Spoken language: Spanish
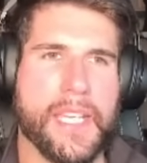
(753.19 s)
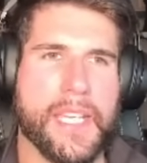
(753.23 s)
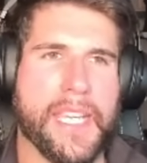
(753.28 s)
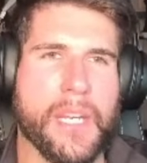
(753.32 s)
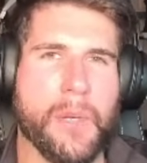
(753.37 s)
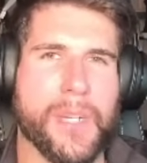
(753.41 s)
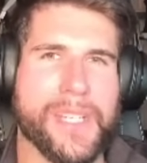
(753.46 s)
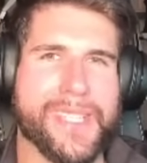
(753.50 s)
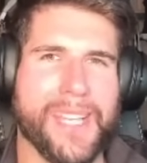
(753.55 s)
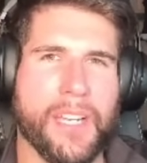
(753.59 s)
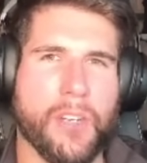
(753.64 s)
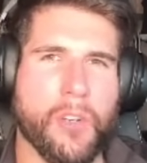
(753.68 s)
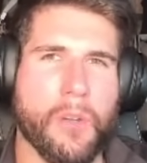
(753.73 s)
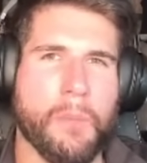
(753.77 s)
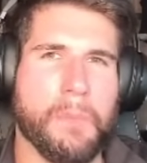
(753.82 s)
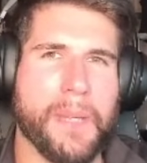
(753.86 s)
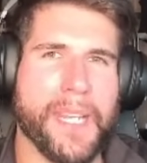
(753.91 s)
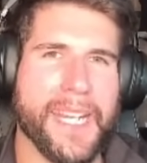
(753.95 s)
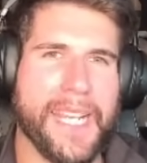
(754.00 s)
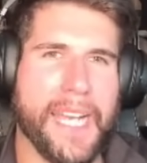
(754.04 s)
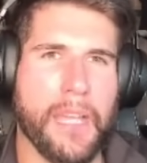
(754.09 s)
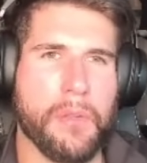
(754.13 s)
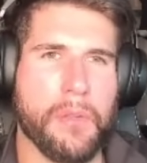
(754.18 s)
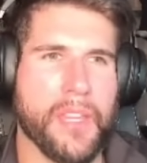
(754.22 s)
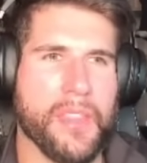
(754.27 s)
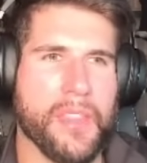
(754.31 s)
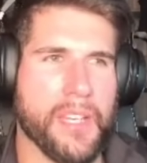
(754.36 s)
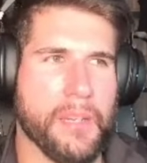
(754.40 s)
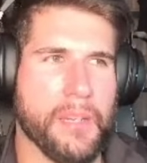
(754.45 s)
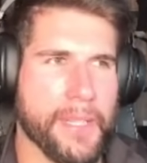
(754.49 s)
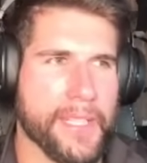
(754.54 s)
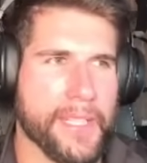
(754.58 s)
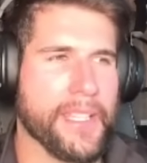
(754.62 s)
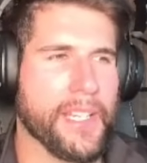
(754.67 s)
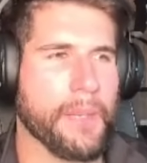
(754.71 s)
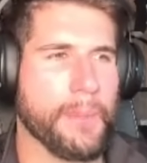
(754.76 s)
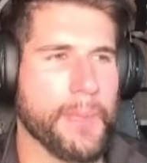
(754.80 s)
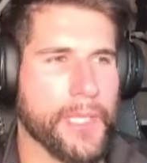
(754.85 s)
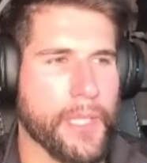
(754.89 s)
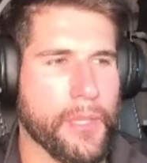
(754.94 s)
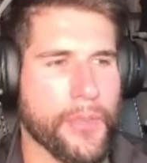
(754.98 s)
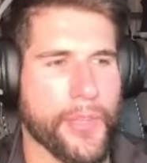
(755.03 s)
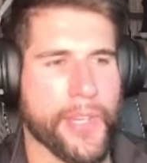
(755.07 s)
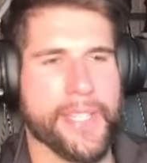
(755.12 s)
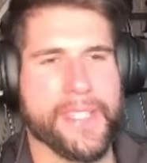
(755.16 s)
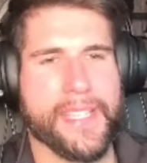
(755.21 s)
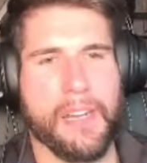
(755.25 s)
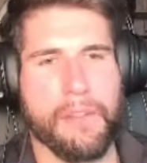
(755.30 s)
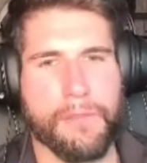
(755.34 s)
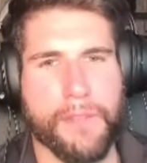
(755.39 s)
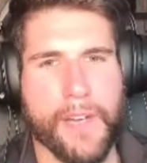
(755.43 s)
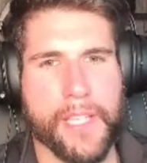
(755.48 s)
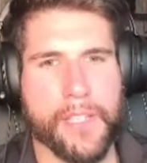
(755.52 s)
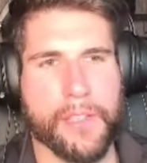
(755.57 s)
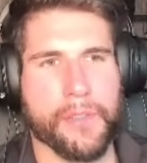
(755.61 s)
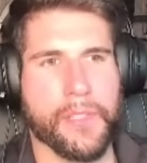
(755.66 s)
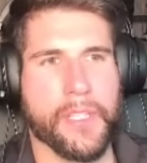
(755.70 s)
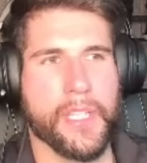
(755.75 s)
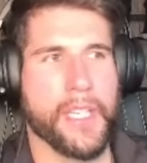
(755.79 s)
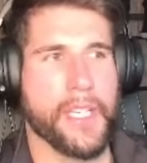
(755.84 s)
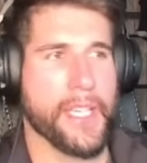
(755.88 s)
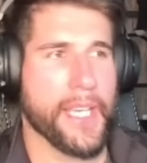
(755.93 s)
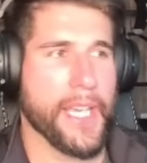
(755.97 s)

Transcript: y no es tan complicado hacer 20 repeticiones al fallo.